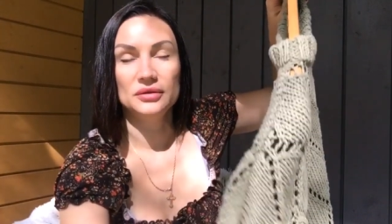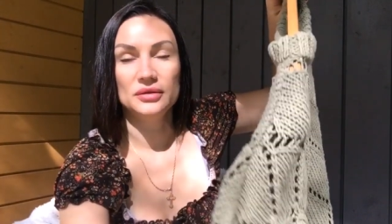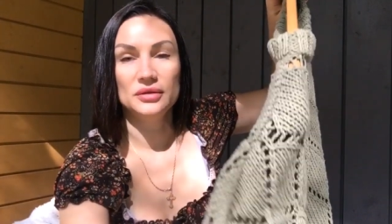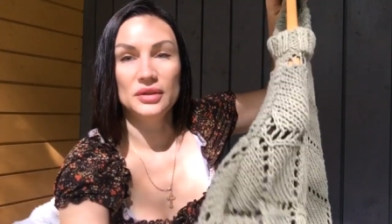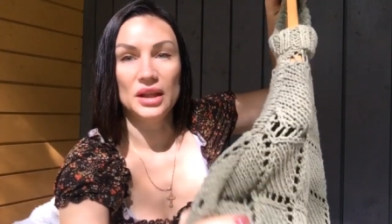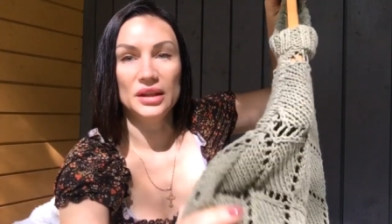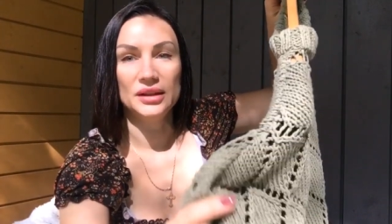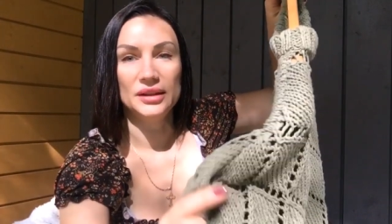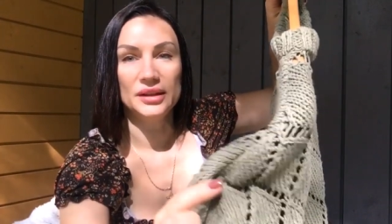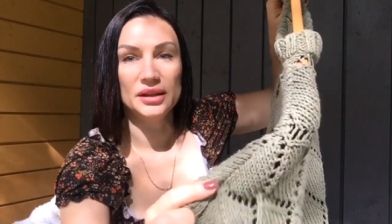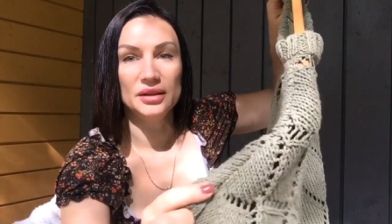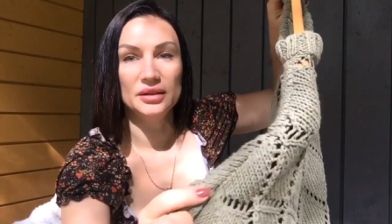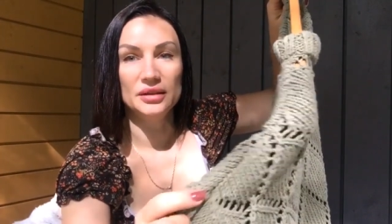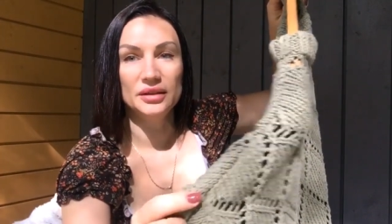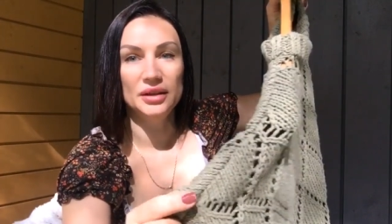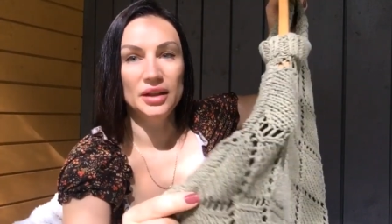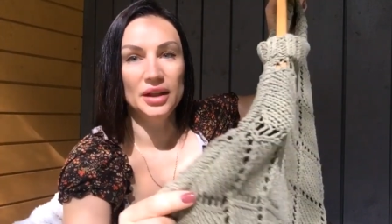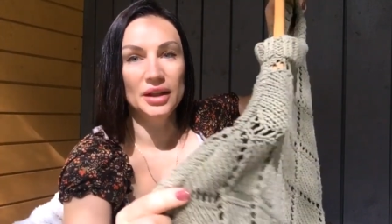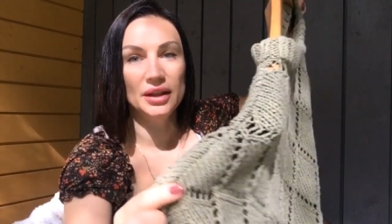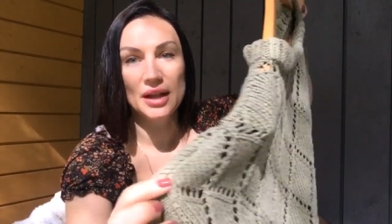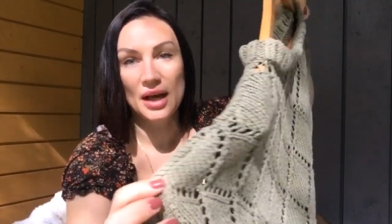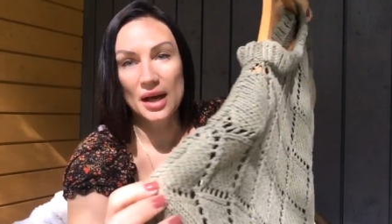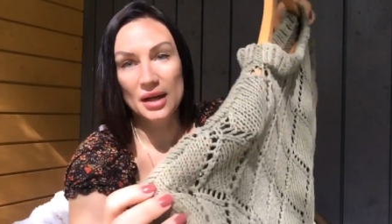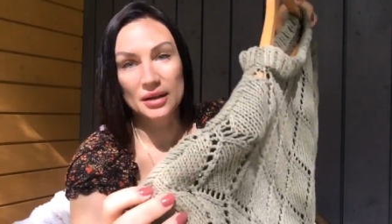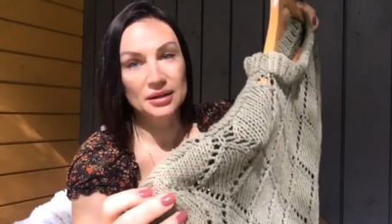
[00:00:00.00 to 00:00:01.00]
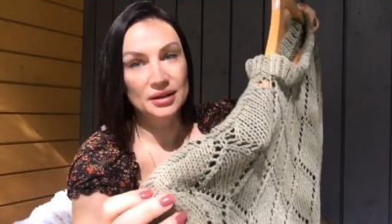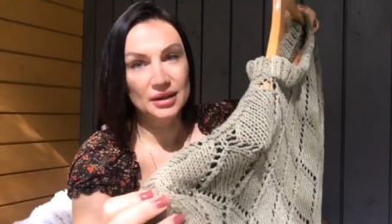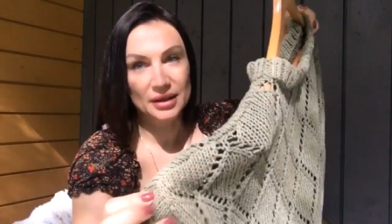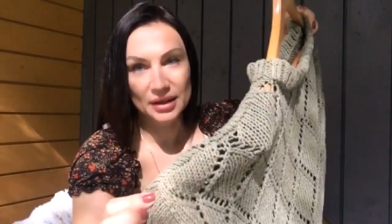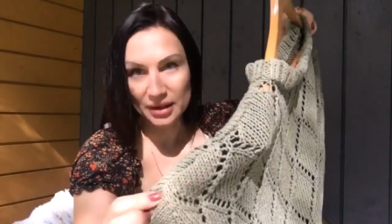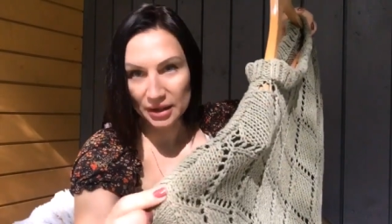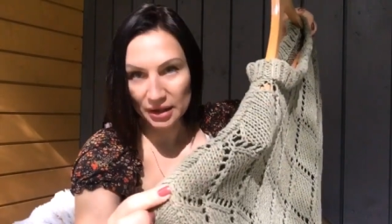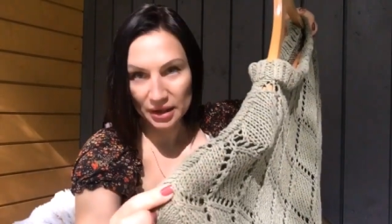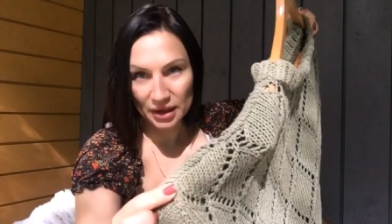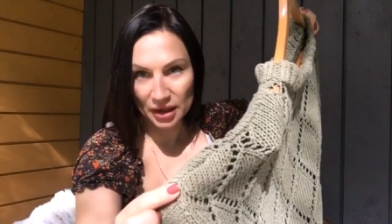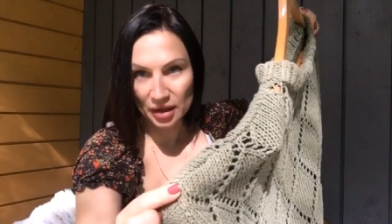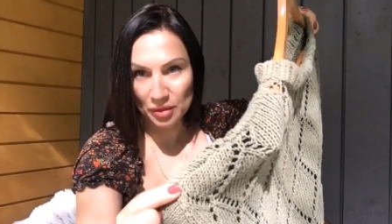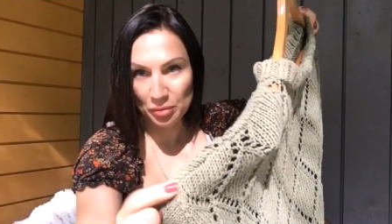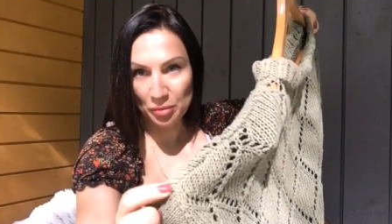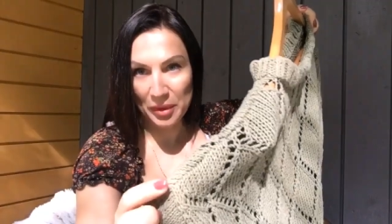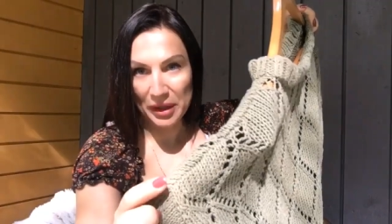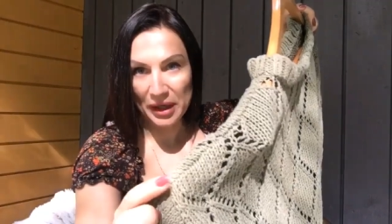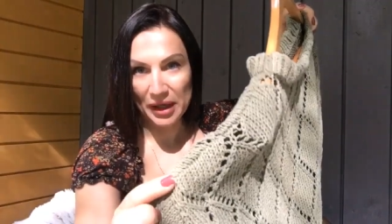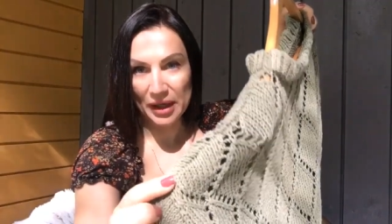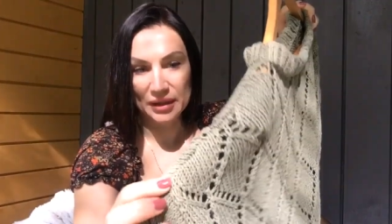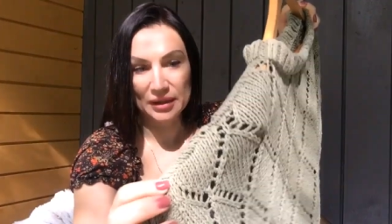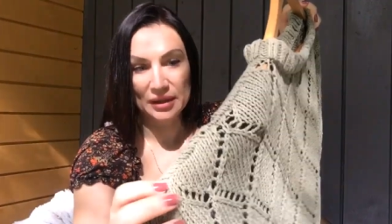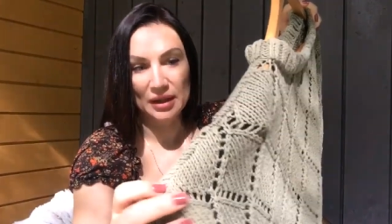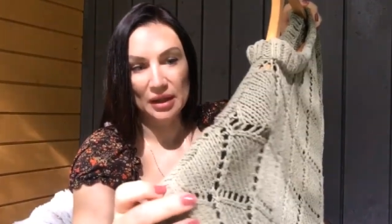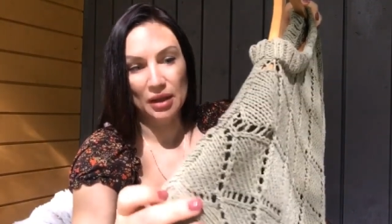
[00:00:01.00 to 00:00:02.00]
от, не на открытых
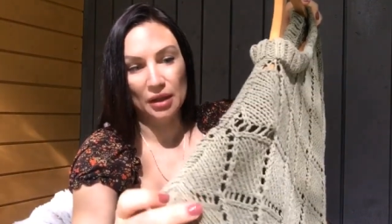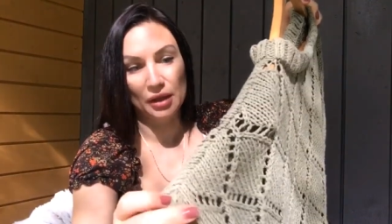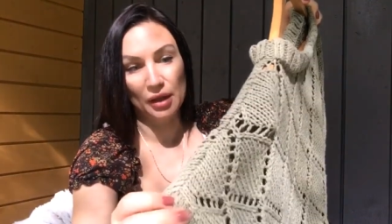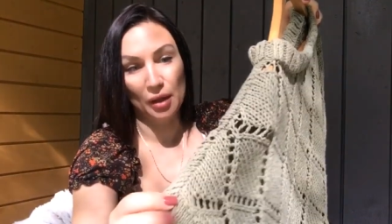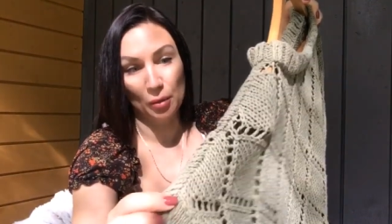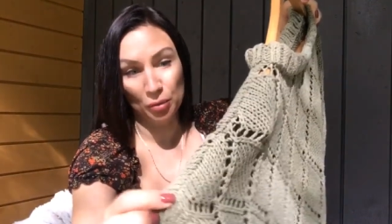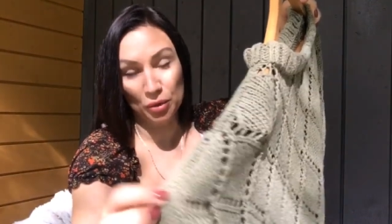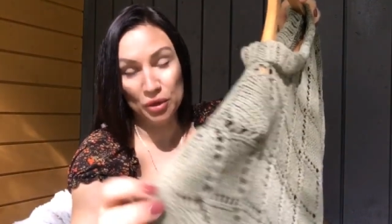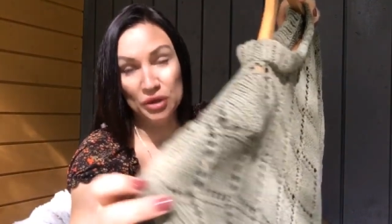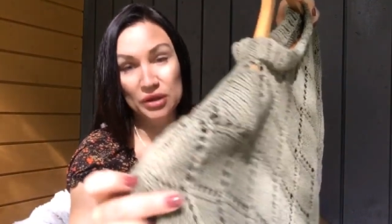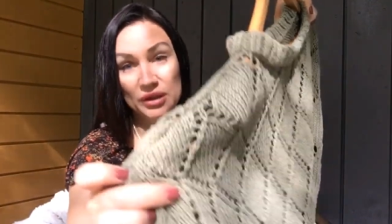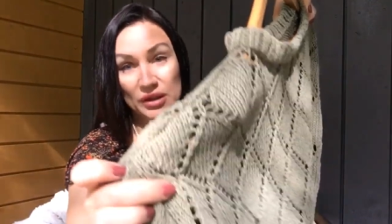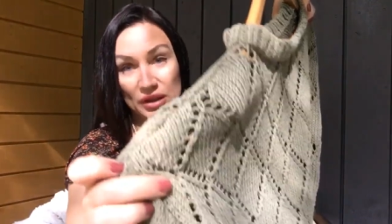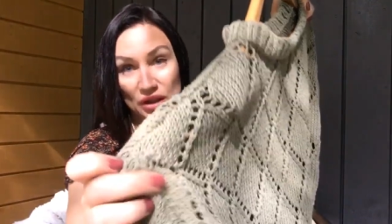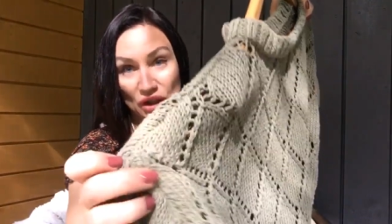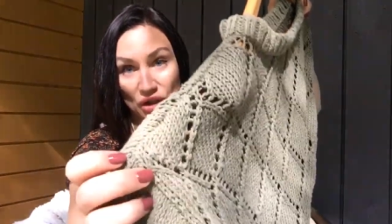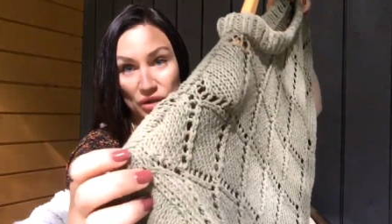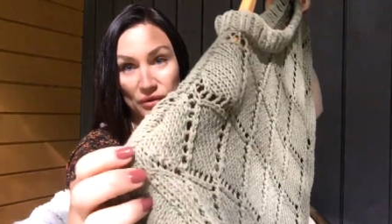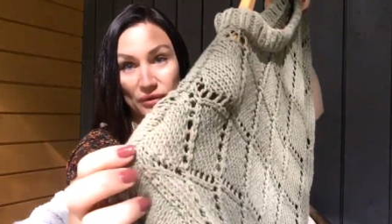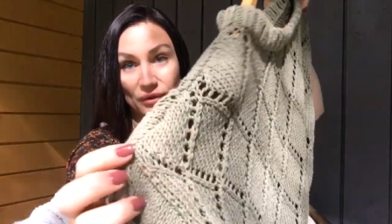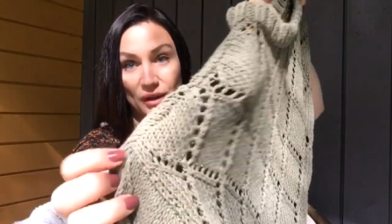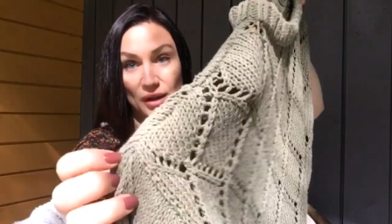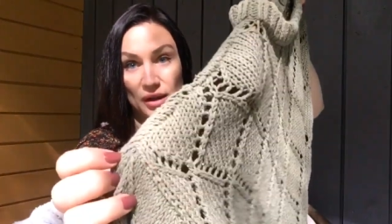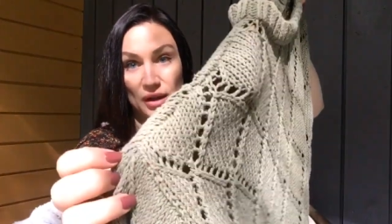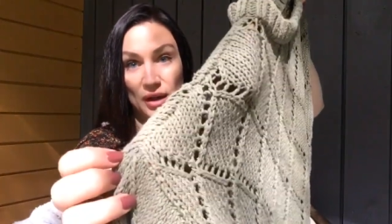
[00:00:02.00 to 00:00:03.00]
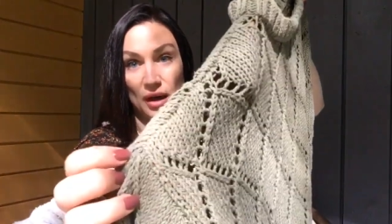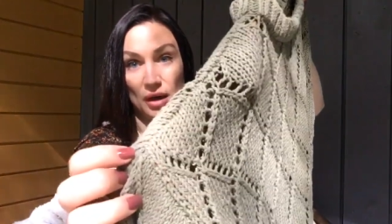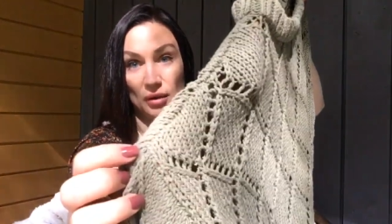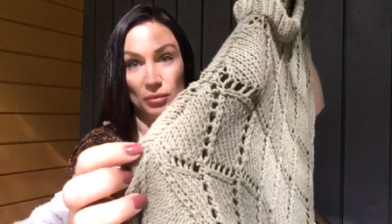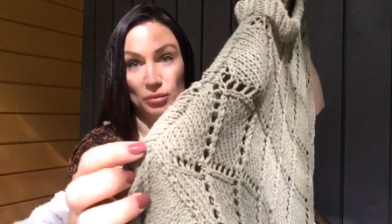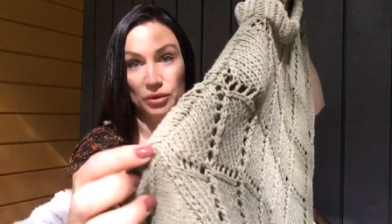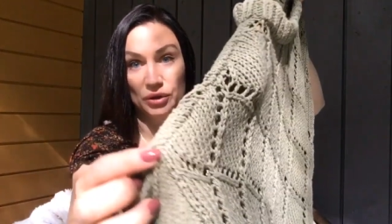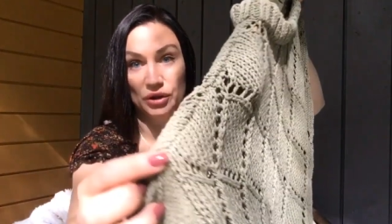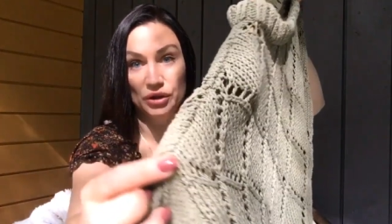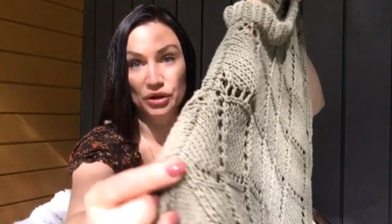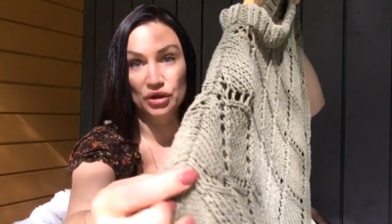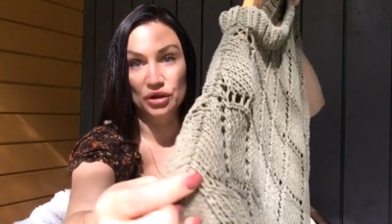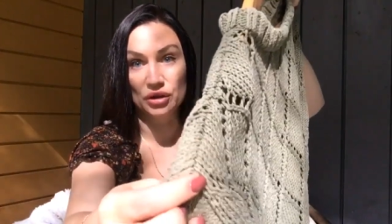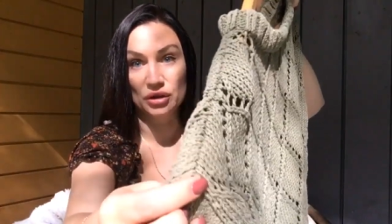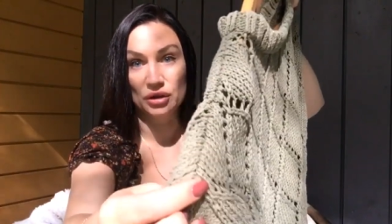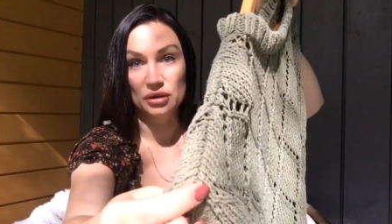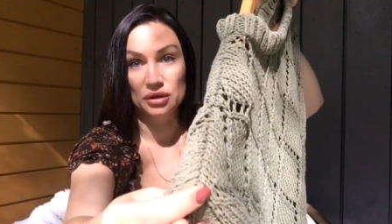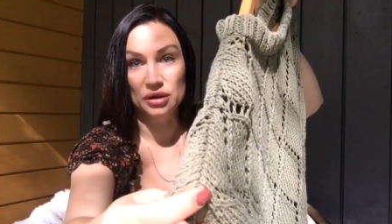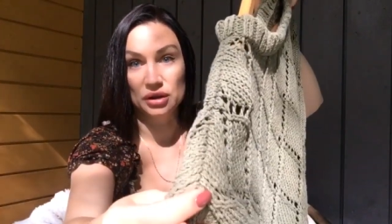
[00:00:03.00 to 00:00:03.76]
петлях, я просто сшивала обычно